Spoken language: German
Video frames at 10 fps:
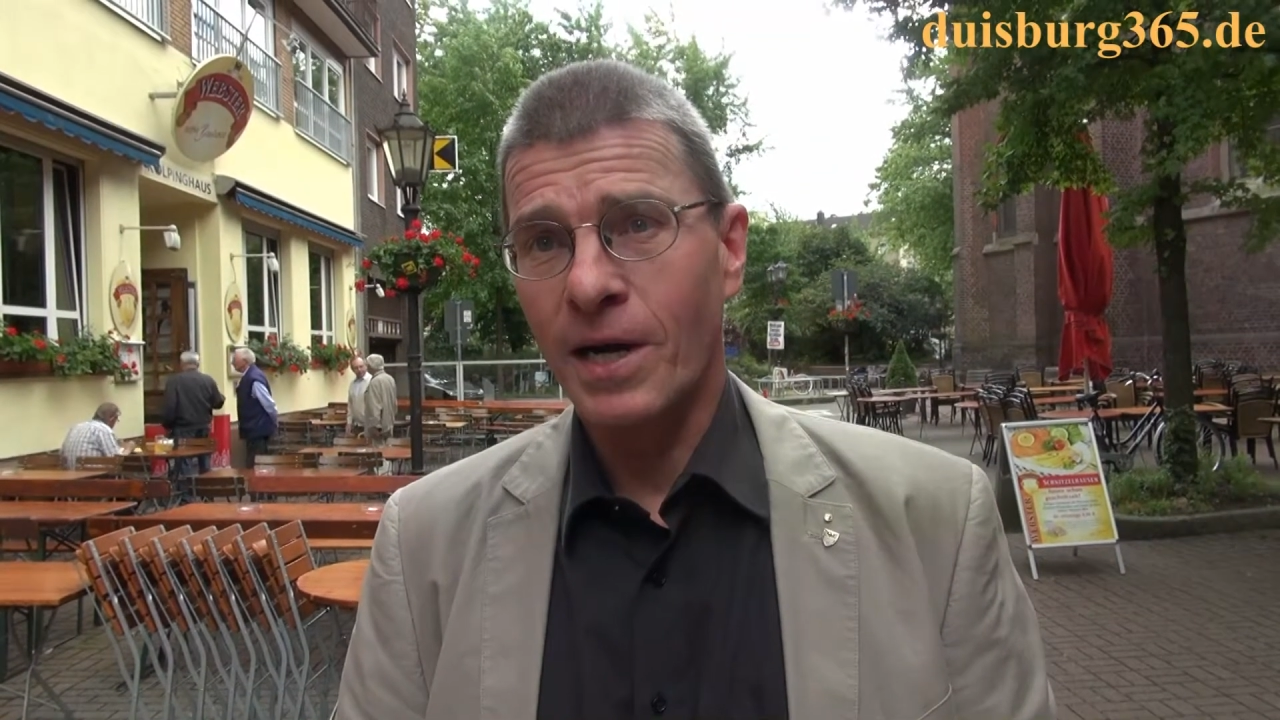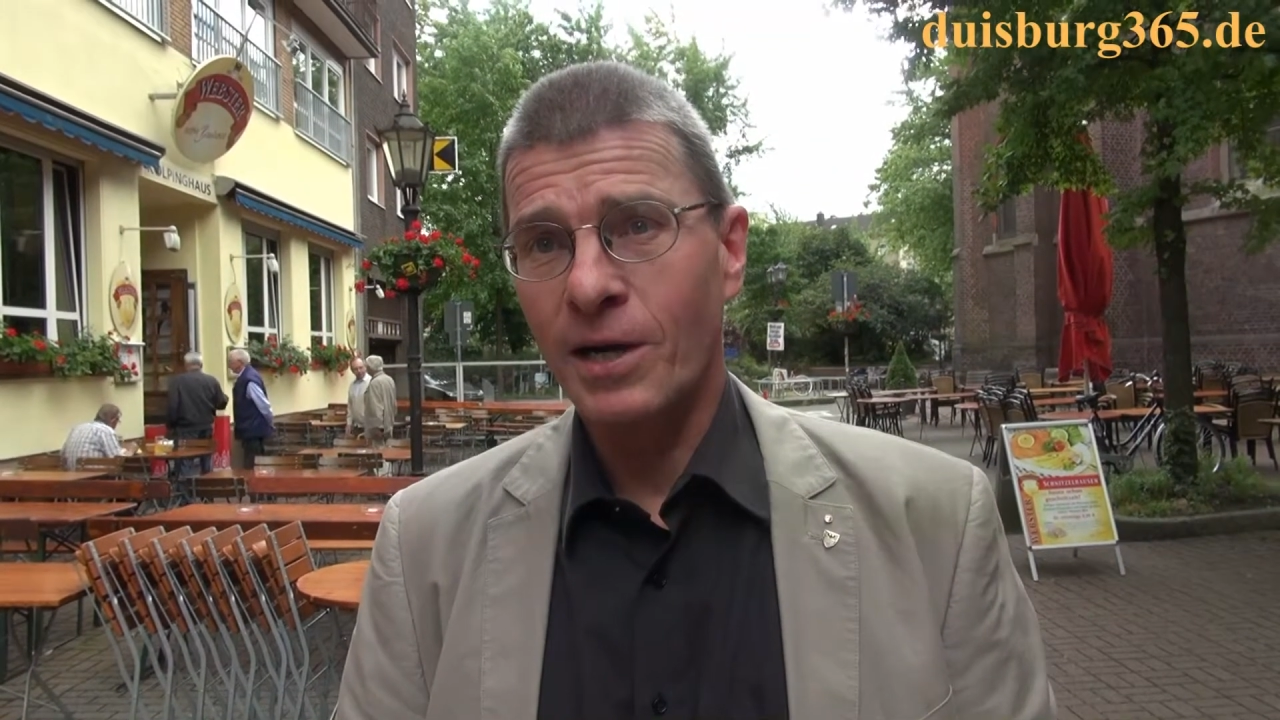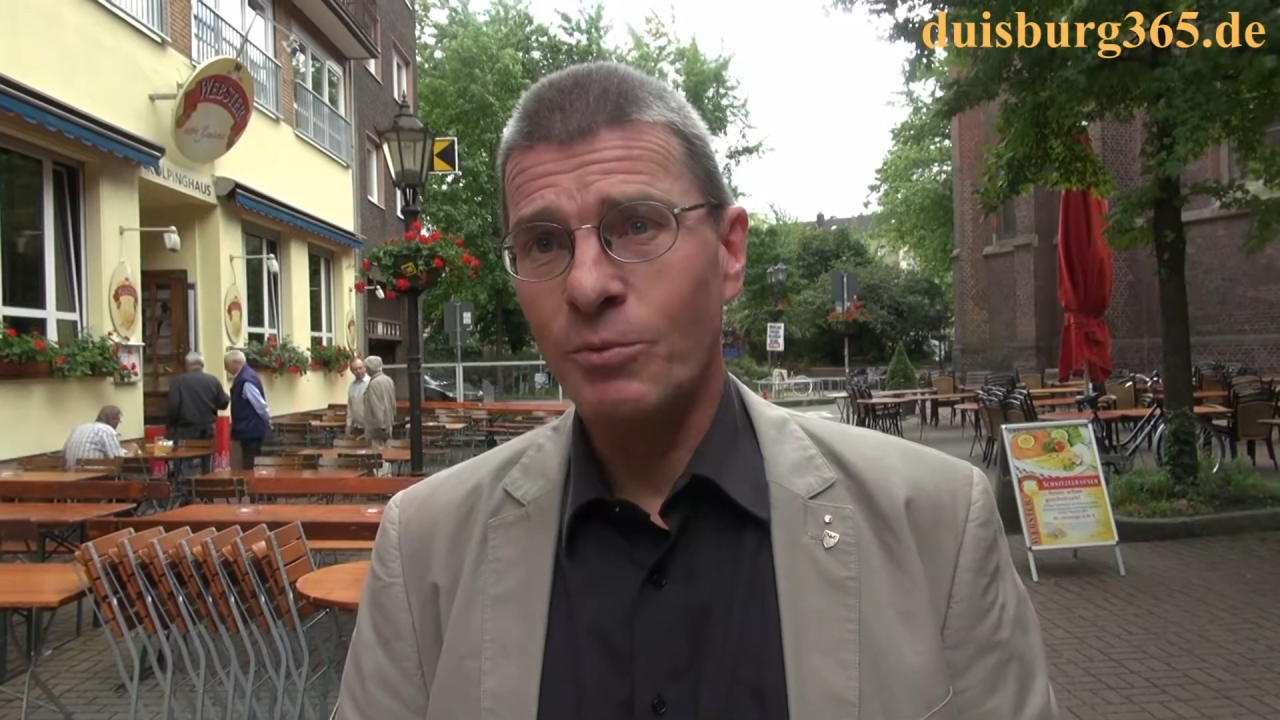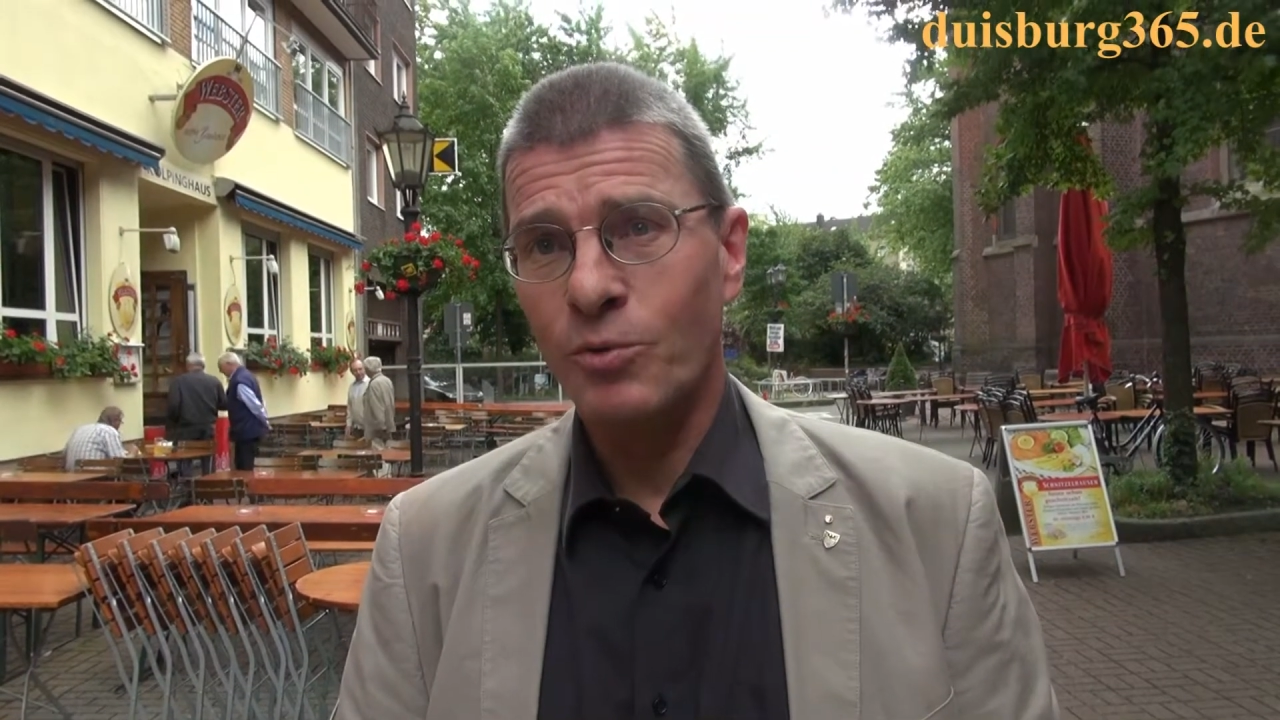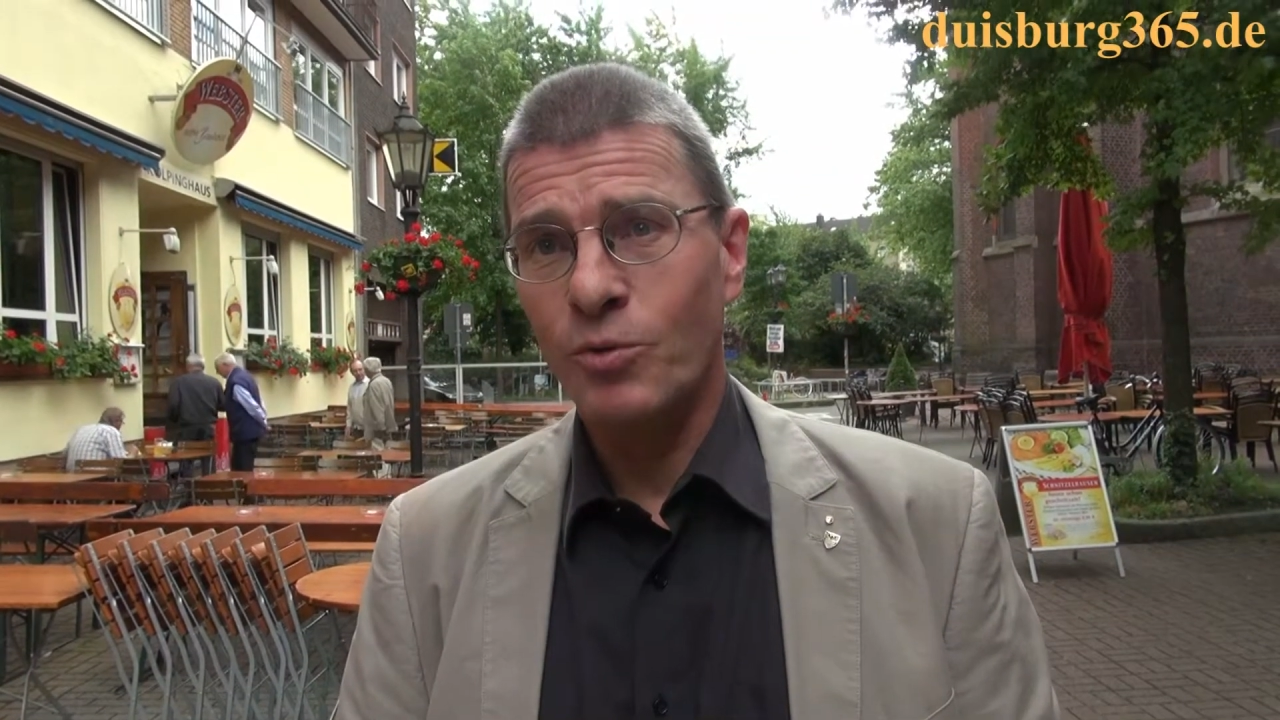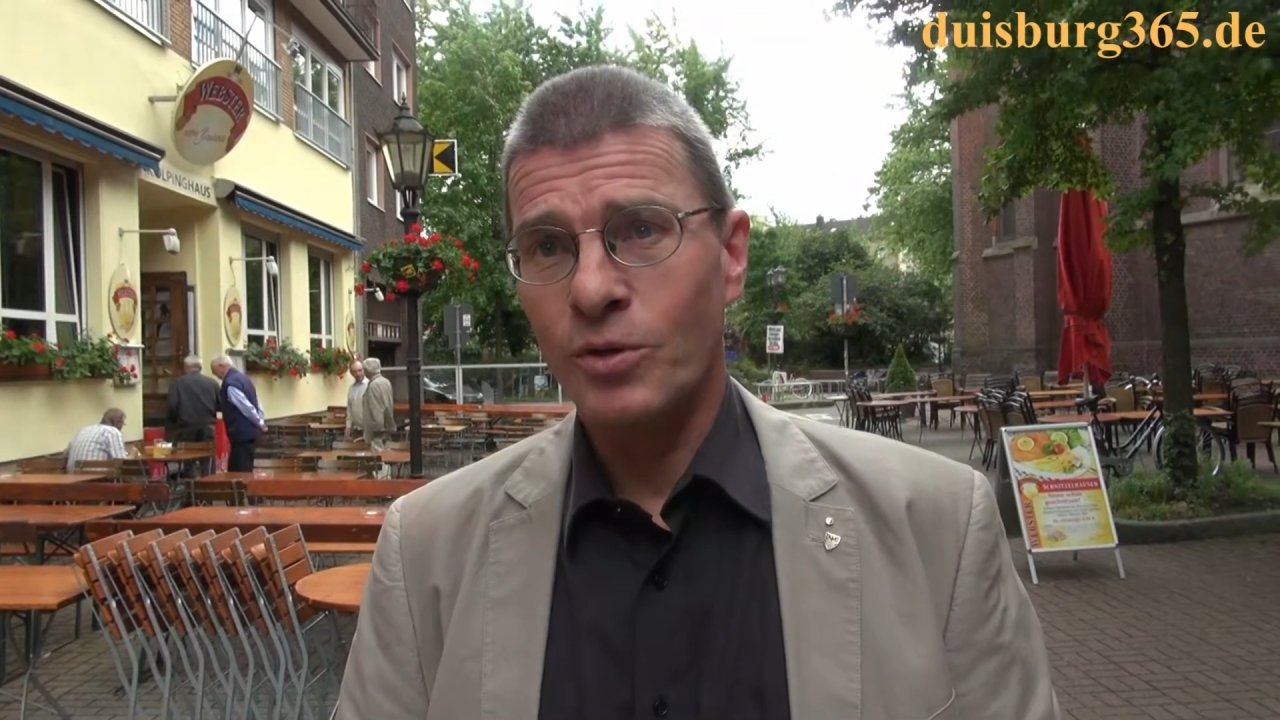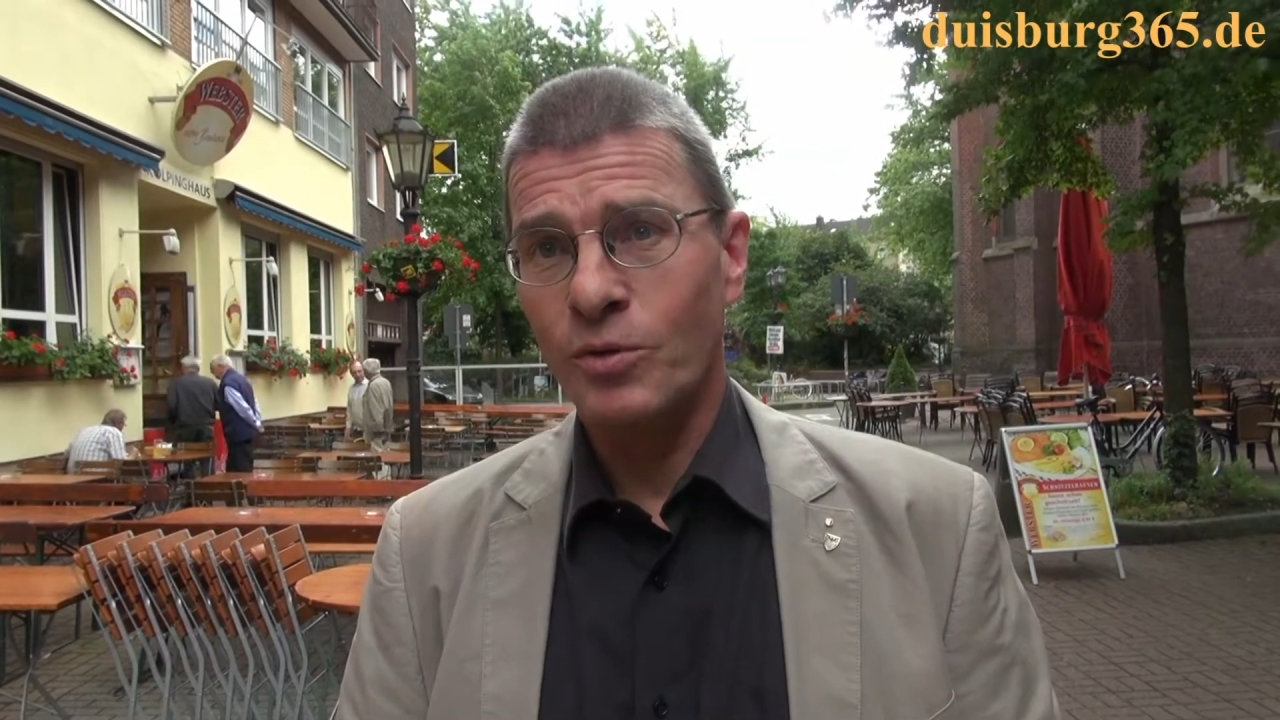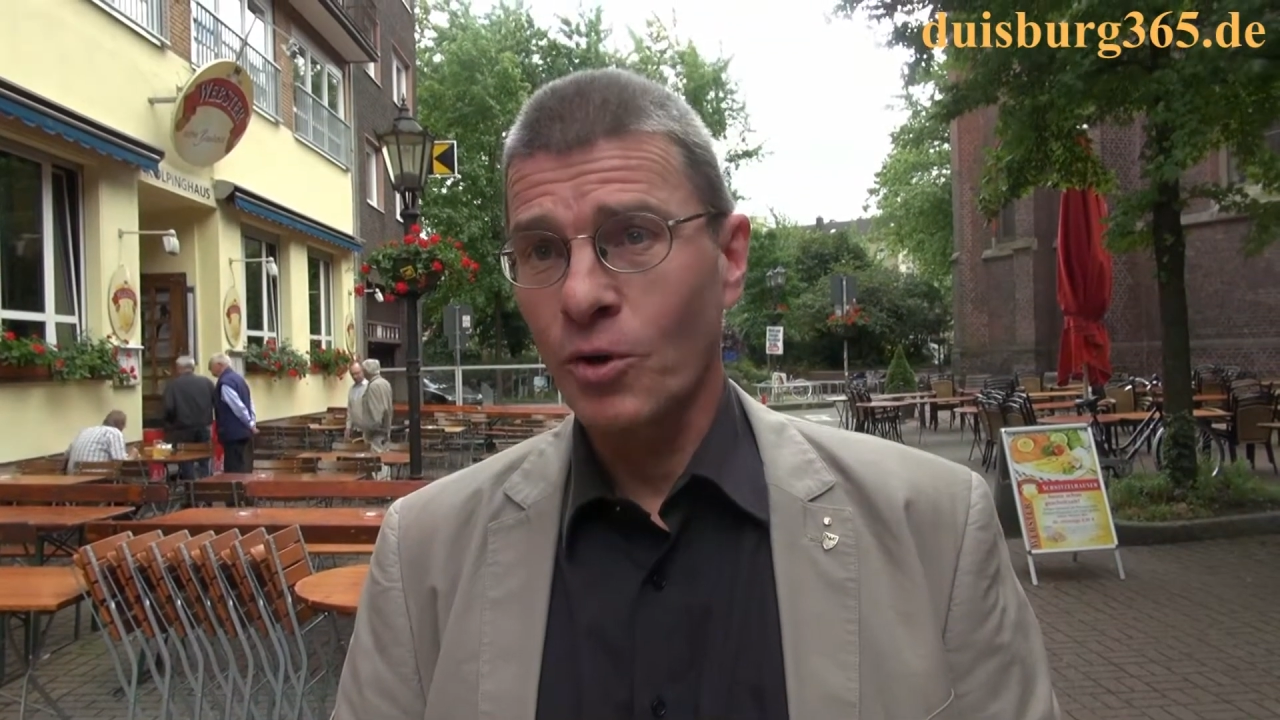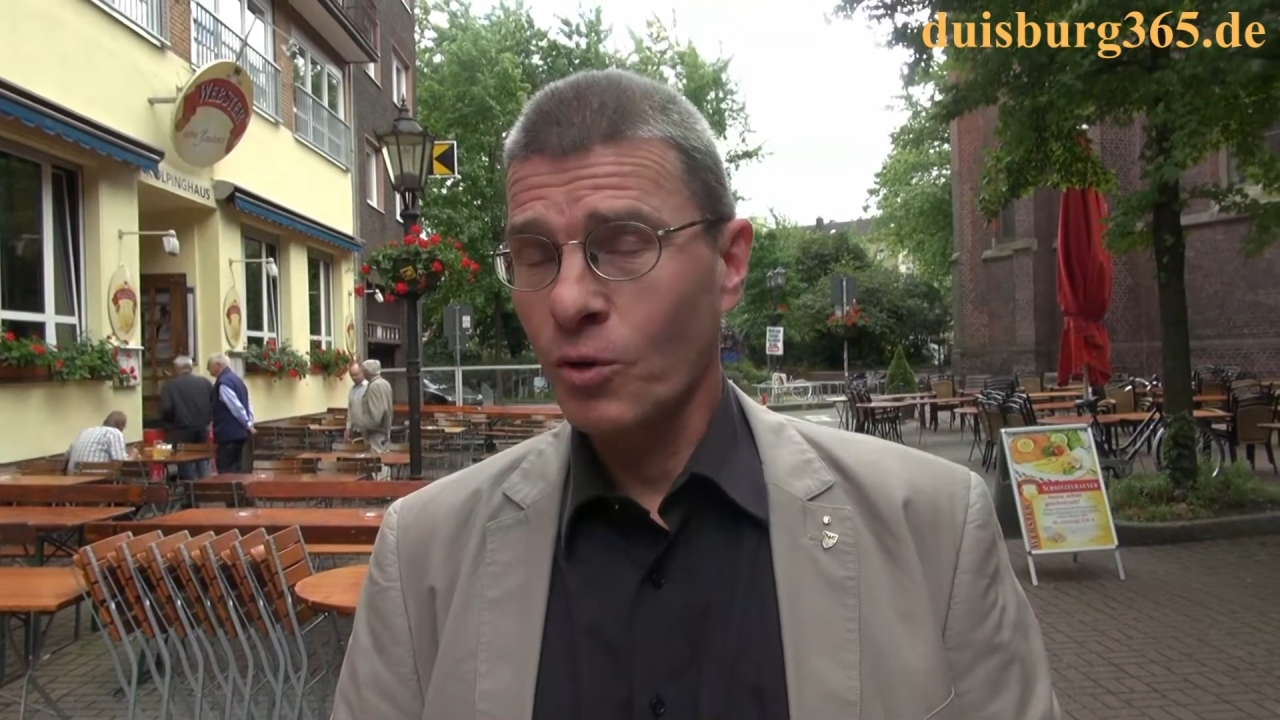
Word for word: angeboten.